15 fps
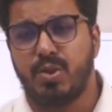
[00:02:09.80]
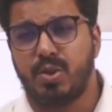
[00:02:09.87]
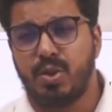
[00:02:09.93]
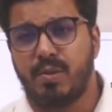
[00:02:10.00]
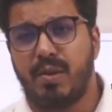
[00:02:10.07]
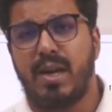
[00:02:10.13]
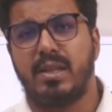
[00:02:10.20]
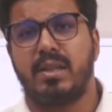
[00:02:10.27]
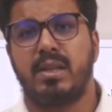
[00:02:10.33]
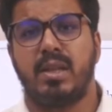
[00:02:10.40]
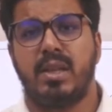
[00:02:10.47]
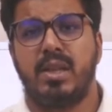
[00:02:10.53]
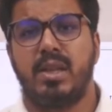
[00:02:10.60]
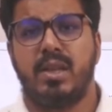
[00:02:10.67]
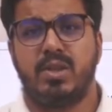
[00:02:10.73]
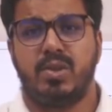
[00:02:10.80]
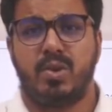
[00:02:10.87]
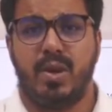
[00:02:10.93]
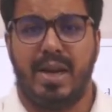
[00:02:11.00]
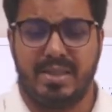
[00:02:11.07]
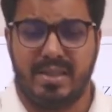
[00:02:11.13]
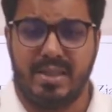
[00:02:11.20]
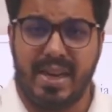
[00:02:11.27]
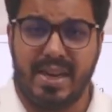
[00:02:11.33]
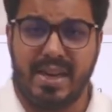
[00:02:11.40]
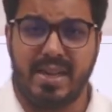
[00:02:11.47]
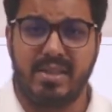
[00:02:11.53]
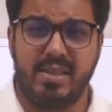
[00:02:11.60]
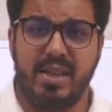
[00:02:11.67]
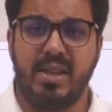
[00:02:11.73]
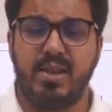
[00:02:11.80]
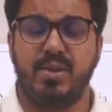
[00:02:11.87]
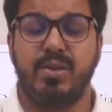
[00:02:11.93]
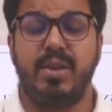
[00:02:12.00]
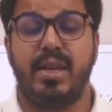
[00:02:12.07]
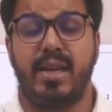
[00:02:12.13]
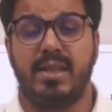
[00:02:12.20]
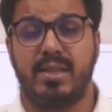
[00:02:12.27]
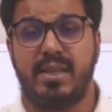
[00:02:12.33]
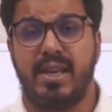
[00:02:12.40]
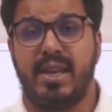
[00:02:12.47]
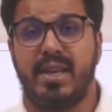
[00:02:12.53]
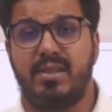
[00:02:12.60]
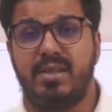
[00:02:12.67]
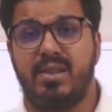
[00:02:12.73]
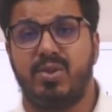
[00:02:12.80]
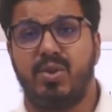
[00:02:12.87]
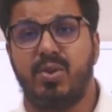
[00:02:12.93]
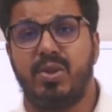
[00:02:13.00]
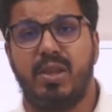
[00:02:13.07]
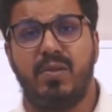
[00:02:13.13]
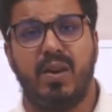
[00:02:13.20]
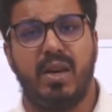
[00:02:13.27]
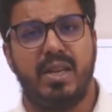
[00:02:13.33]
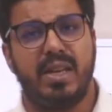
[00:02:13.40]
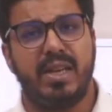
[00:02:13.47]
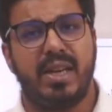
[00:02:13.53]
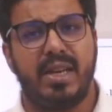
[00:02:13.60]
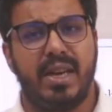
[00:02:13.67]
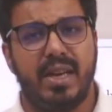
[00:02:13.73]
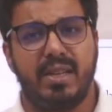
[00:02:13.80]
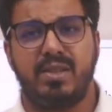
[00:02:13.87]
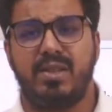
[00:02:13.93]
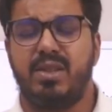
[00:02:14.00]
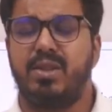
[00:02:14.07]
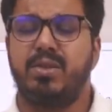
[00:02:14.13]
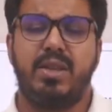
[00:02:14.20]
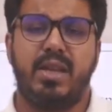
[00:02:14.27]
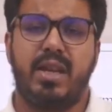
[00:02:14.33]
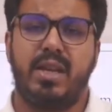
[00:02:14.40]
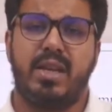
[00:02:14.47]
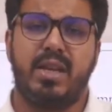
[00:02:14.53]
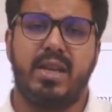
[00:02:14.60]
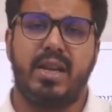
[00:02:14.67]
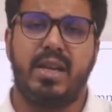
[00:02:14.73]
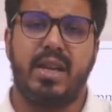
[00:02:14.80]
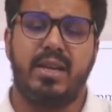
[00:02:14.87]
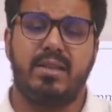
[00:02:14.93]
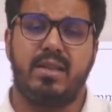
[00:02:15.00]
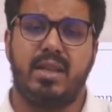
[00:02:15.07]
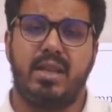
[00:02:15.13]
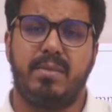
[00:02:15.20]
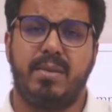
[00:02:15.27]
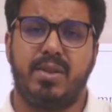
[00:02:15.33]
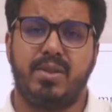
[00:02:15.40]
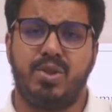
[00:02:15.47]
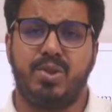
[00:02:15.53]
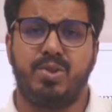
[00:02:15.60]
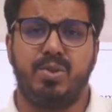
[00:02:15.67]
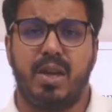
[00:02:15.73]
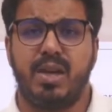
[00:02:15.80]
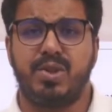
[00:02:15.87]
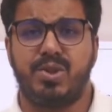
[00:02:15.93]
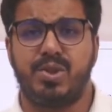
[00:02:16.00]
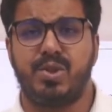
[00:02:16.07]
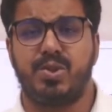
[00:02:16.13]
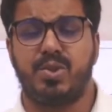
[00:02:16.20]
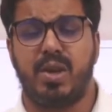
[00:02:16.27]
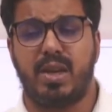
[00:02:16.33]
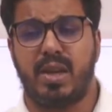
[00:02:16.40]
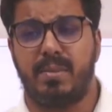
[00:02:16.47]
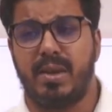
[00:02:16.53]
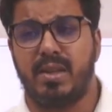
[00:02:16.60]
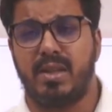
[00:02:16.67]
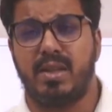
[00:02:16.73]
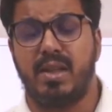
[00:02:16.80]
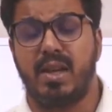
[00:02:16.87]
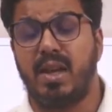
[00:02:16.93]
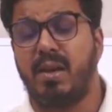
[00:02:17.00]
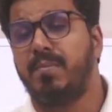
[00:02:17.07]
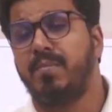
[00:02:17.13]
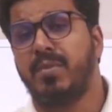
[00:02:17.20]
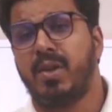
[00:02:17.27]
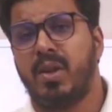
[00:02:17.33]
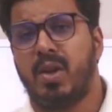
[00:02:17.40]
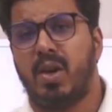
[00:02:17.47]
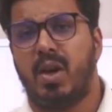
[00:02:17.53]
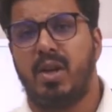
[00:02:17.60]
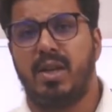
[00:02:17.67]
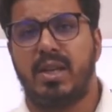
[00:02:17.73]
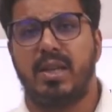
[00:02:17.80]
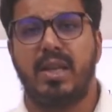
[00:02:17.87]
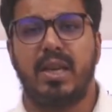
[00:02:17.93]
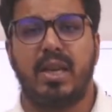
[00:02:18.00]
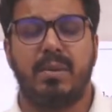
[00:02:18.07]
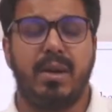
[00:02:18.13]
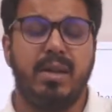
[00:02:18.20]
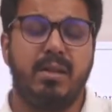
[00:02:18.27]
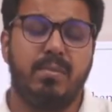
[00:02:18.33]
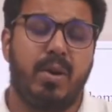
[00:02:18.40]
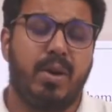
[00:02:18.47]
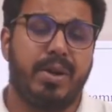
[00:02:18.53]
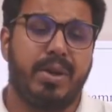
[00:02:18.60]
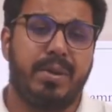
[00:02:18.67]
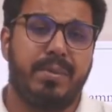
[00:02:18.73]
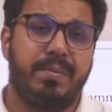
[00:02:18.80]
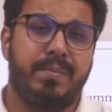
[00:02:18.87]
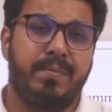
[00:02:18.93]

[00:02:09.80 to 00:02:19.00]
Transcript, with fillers: शुरुआत जो एज अ डायनेस्टी की होती है एज अ डायनेस्टी जो होती है वो हरियंका डायनेस्टी होती है हरियंका डायनेस्टी के बाद शिशुनाग शिशुनाग के बाद नंदा और नंदा के बाद मौर्य